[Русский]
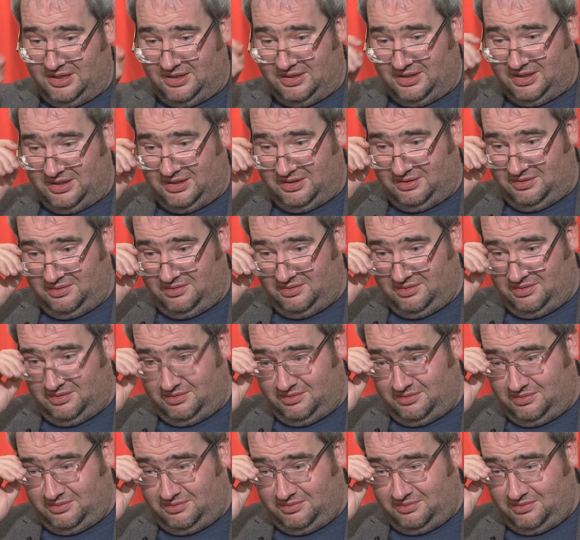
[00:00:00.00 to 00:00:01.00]
она
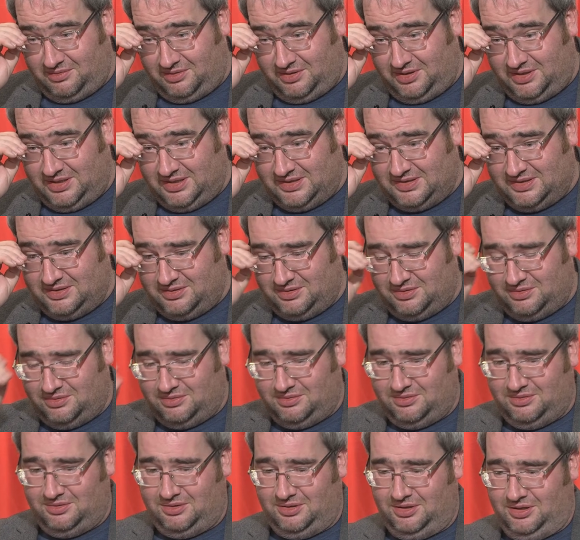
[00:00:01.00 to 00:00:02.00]
есть,
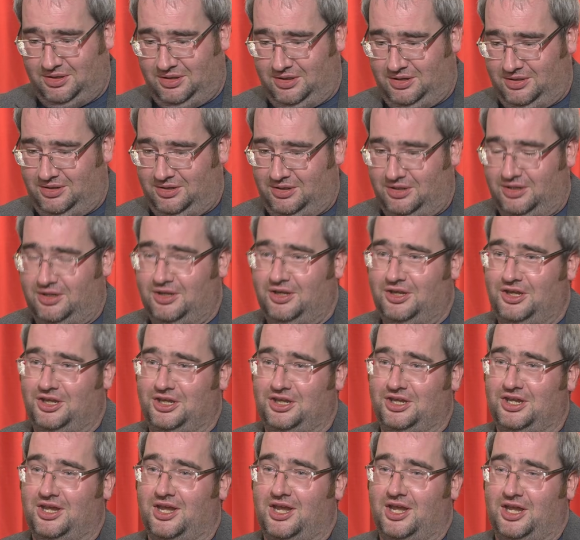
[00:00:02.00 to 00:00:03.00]
то есть все-таки
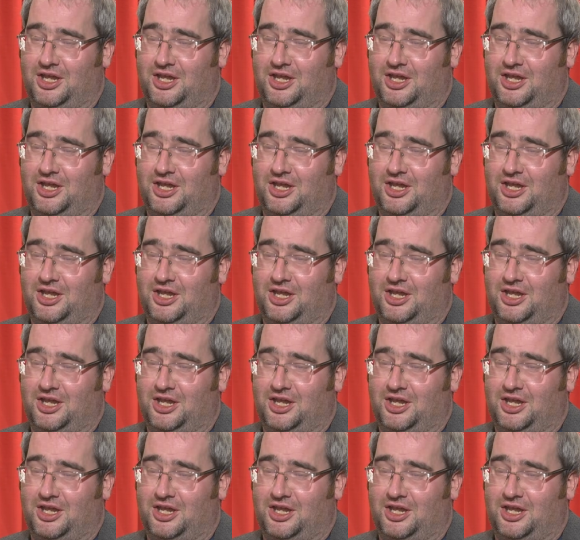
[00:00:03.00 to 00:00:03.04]
нашли